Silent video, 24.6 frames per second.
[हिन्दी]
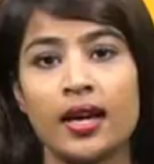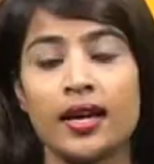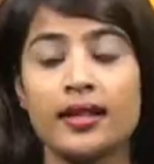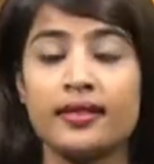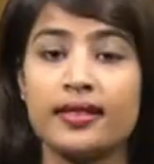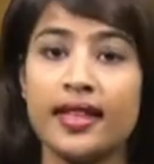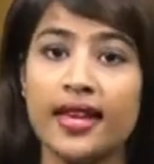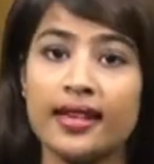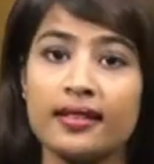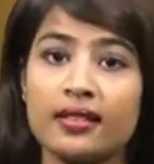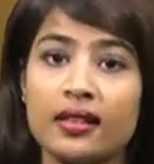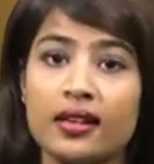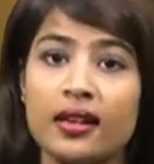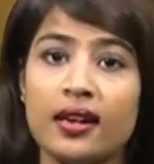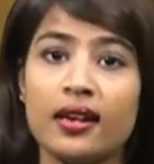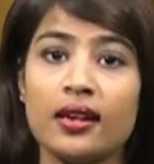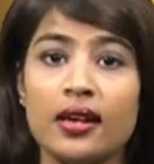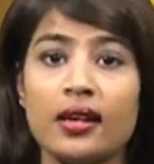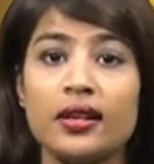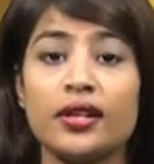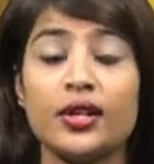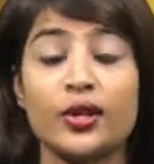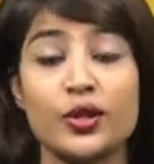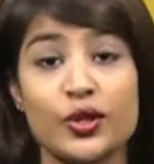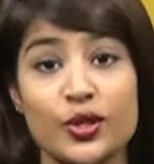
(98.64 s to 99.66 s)
देखते रहिए
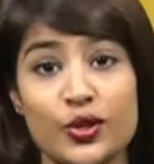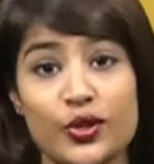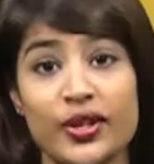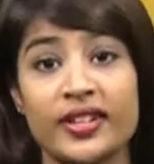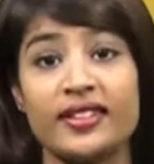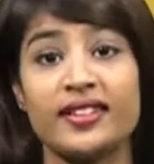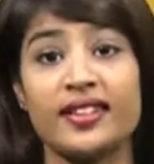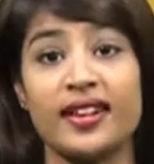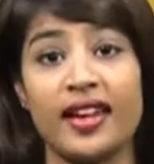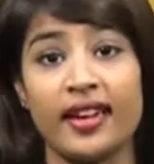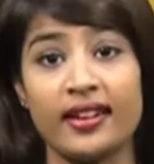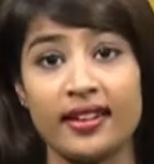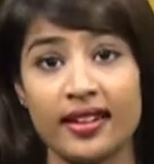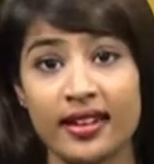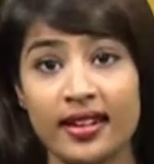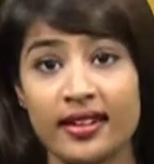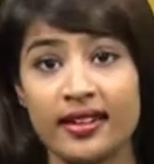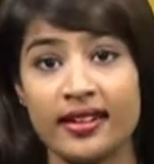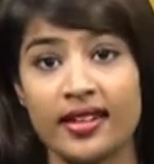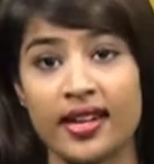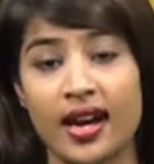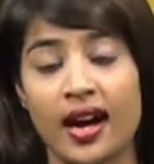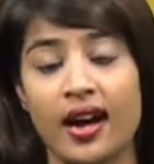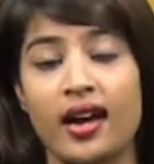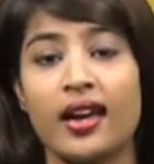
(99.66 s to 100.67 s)
न्यूज 29
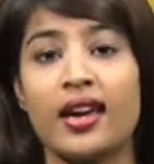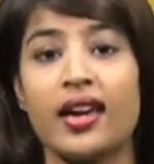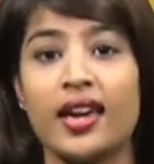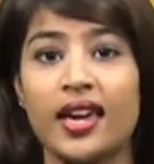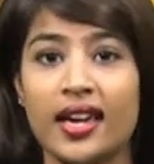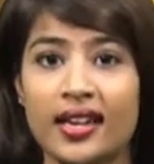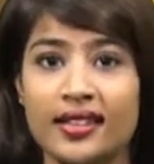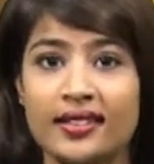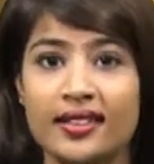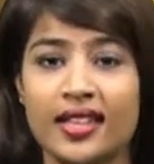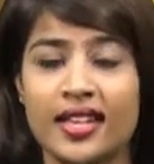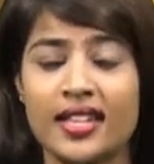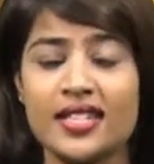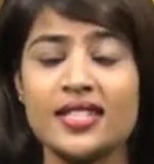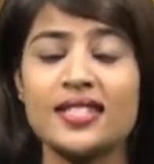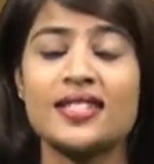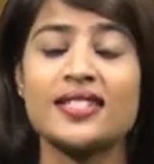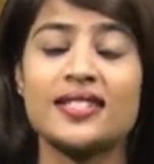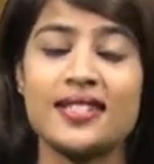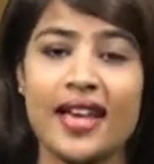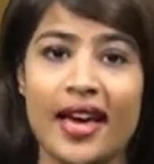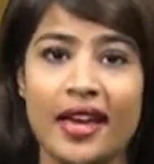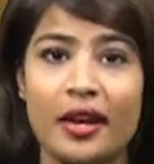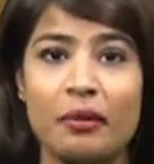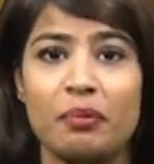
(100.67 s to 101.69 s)
इंडिया एक देश
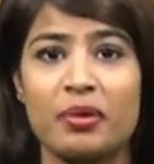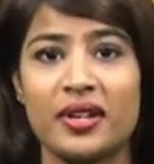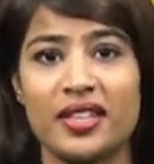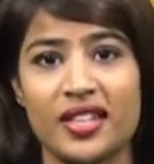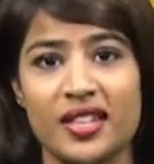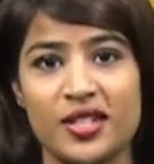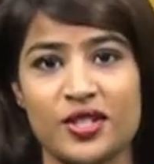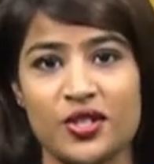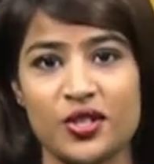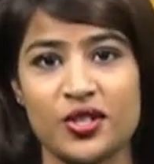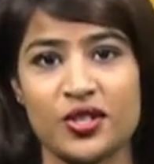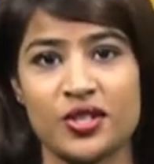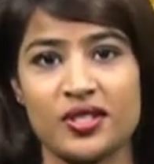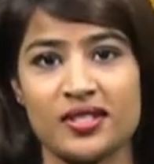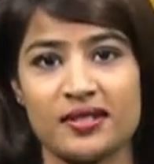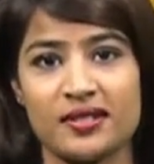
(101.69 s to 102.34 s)
सारे प्रदेश